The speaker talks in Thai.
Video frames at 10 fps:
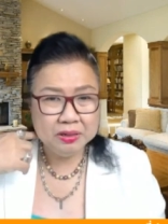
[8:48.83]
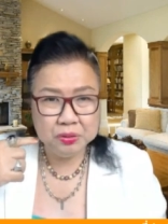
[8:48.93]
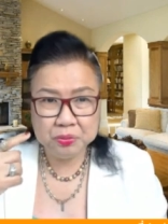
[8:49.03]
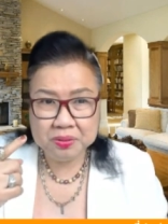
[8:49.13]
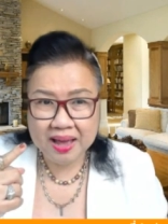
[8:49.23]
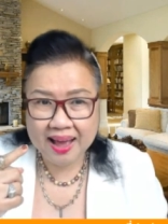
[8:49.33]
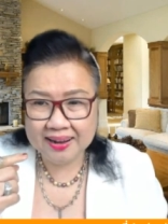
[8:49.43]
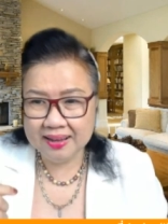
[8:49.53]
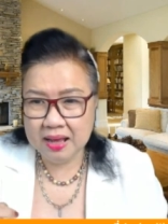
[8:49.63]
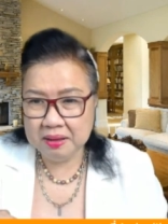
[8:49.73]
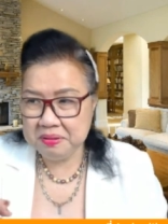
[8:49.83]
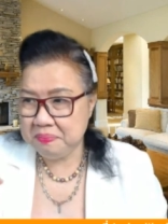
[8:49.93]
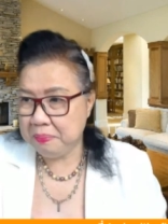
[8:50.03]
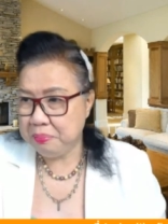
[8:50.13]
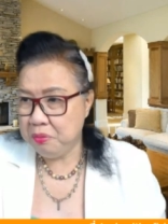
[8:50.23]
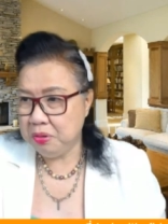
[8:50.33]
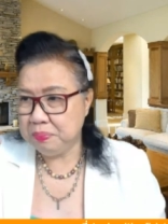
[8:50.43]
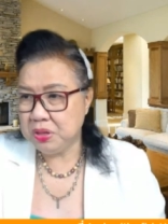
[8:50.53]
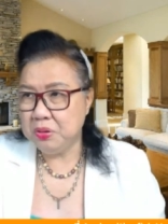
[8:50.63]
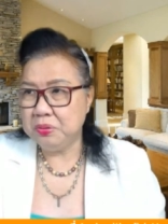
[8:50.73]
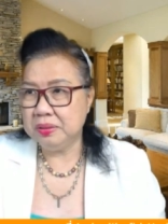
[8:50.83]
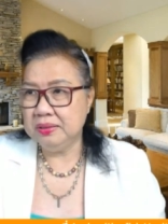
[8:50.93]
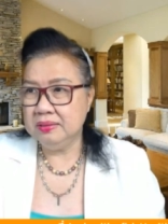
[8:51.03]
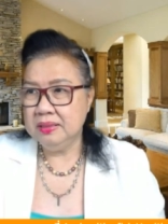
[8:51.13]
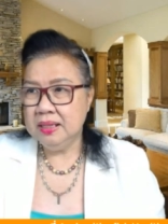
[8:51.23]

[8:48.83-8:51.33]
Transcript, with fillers: ทุกอย่างนะคะพี่ปาพูดประโยคหนึ่ง